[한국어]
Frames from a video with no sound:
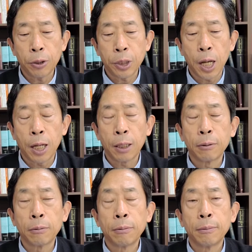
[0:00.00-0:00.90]
것이다.
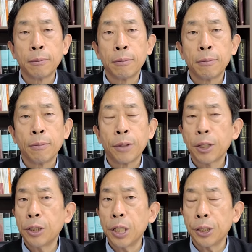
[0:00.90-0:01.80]

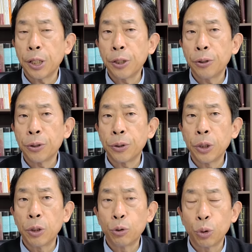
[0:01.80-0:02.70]
끝이 아니라는 거죠.
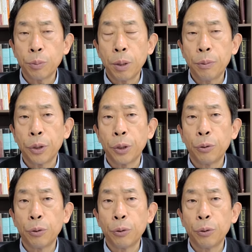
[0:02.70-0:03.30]
이건 조심하면 돼요.